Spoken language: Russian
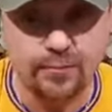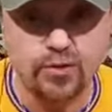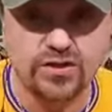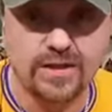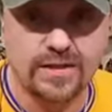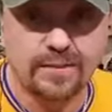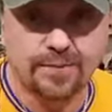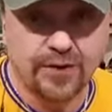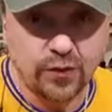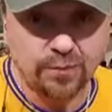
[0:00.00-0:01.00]
площади,
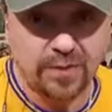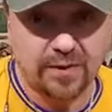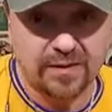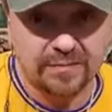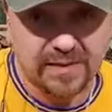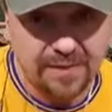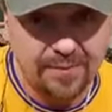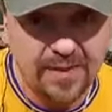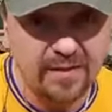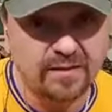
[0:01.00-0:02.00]
пройдем мимо
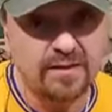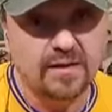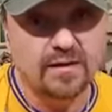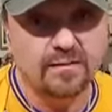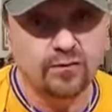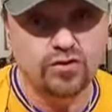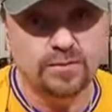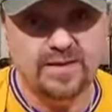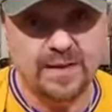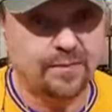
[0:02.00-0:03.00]
Кабмина,
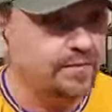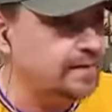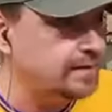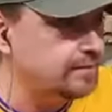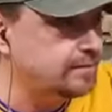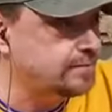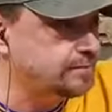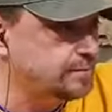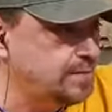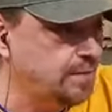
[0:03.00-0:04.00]
вручим требования
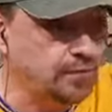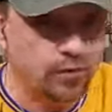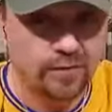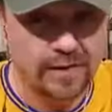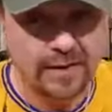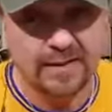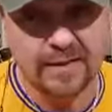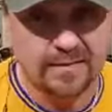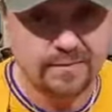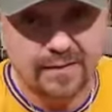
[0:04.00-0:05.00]
мимо Верховной
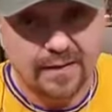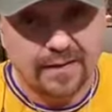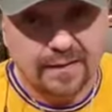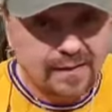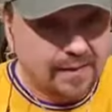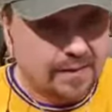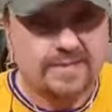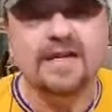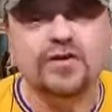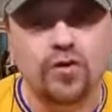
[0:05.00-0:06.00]
Рады,
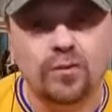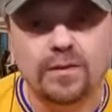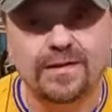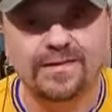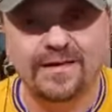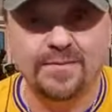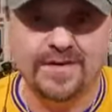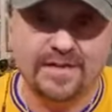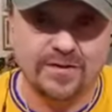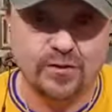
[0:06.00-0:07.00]
зайдем на
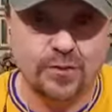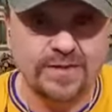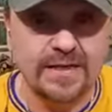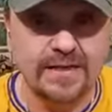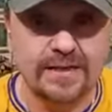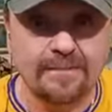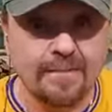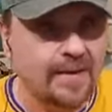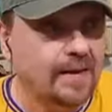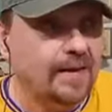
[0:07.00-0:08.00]
администрацию президента.
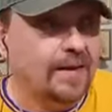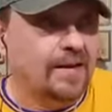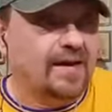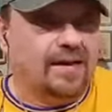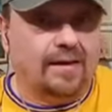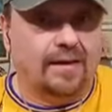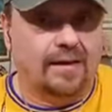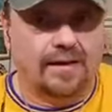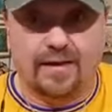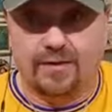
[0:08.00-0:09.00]

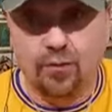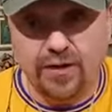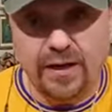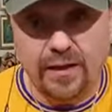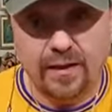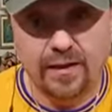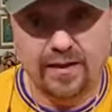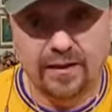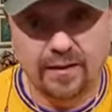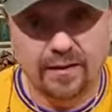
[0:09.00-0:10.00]
Ну и
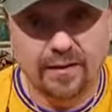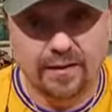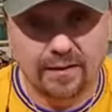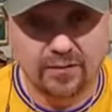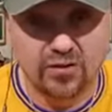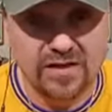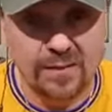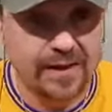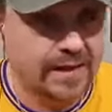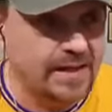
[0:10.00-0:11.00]
э, Друзья
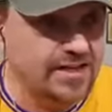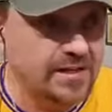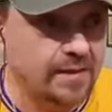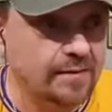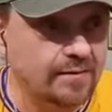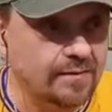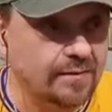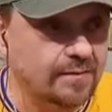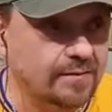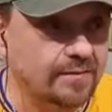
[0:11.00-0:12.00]
мои, конечно,
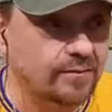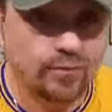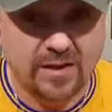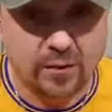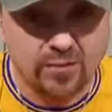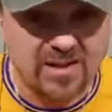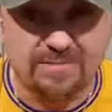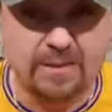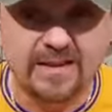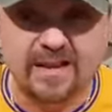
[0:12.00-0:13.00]
э, ну, у меня такой немножко
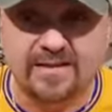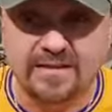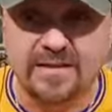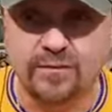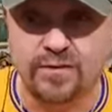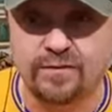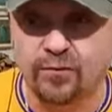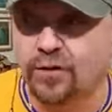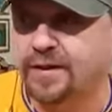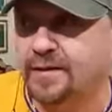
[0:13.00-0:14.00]
спонтанный сегодня
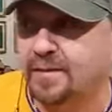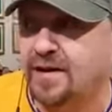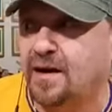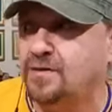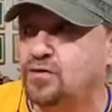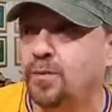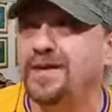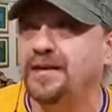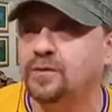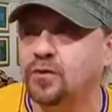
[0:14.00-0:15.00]
влог, я так особо
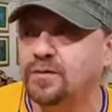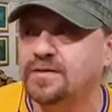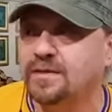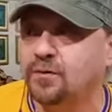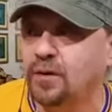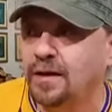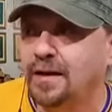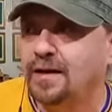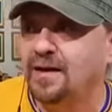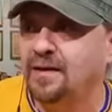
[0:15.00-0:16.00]
не готовился, но
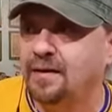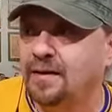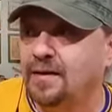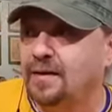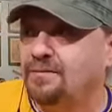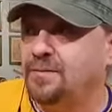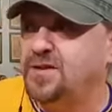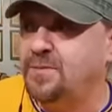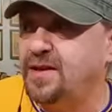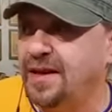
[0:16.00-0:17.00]
э,
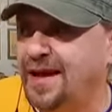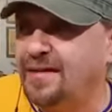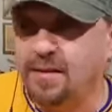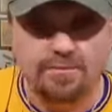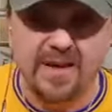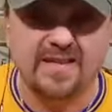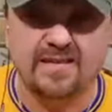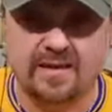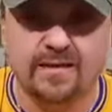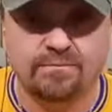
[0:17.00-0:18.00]
вообще меня реально
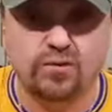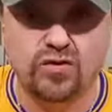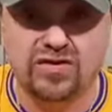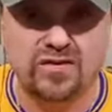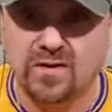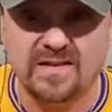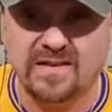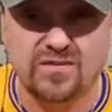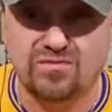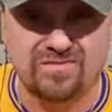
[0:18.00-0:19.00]
бесит эта
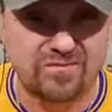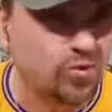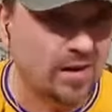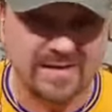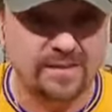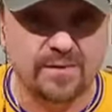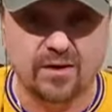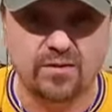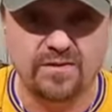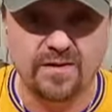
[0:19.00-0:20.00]
ситуация с дурацким
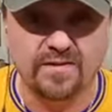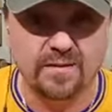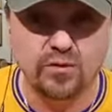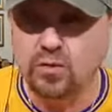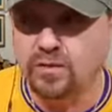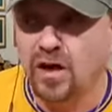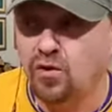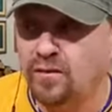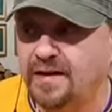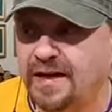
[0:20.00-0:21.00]
коронавирусом. Ну,
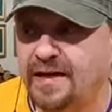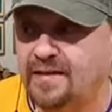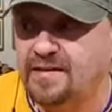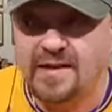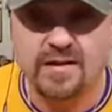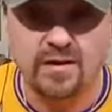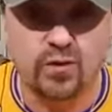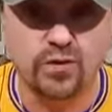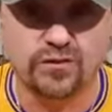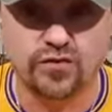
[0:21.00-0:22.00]
какого хрена дети не
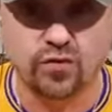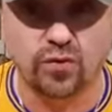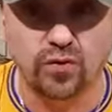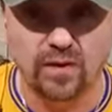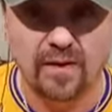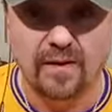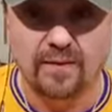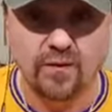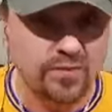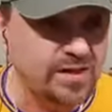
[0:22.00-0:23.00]
ходят в школу?
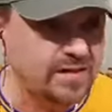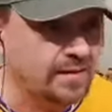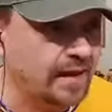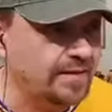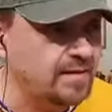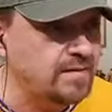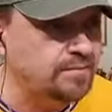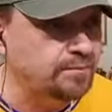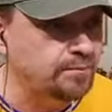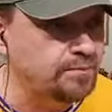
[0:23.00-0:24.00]
Ну, вообще-то они
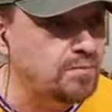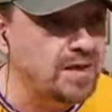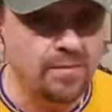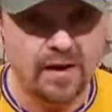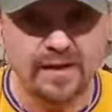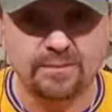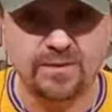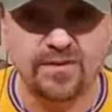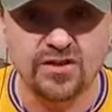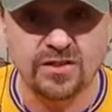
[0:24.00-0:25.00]
минимально
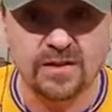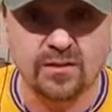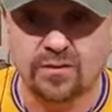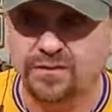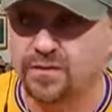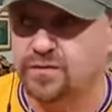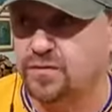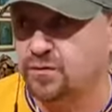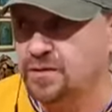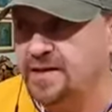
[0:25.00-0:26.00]
подвержены
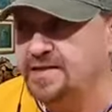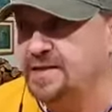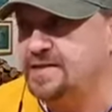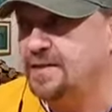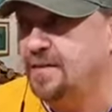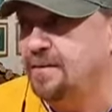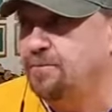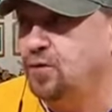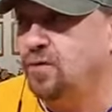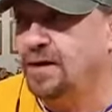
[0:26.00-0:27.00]
коронавирусу. У нас есть
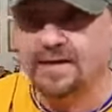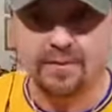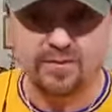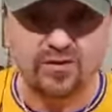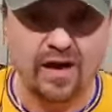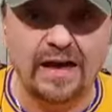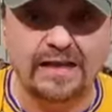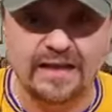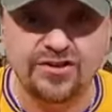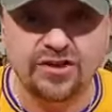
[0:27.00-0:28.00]
буквально там два
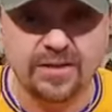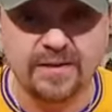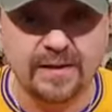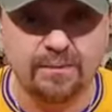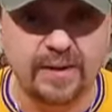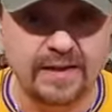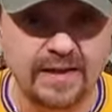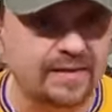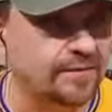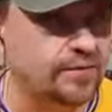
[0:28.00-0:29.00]
или три человека
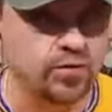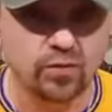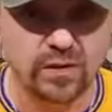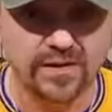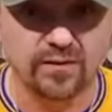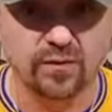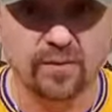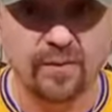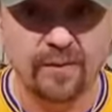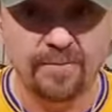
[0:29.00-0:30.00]
больных на всю Украину
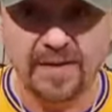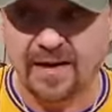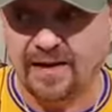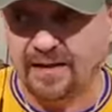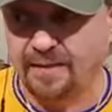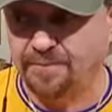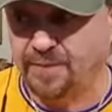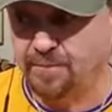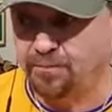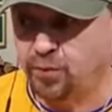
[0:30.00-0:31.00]
э,
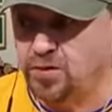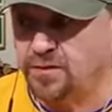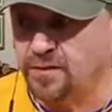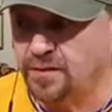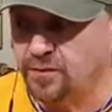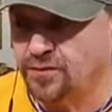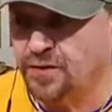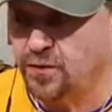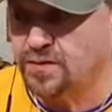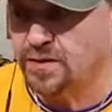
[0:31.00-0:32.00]
прошлый вот этот вот
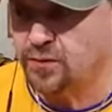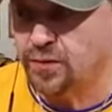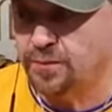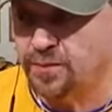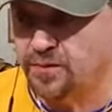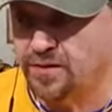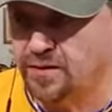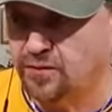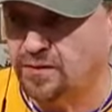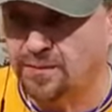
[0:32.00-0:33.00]
вирус, который был вот
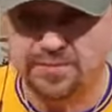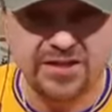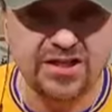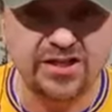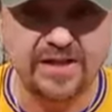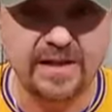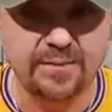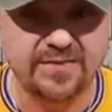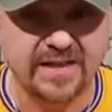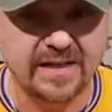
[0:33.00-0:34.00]
этот вот там птичий
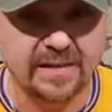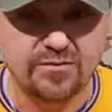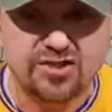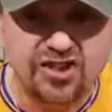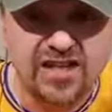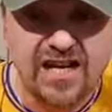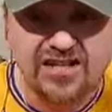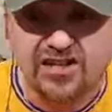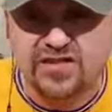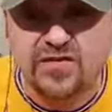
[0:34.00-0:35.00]
грипп, всякий там
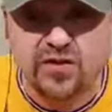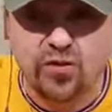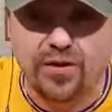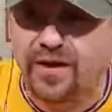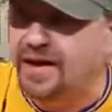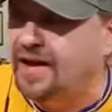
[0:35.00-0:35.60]
щенячий, свиной,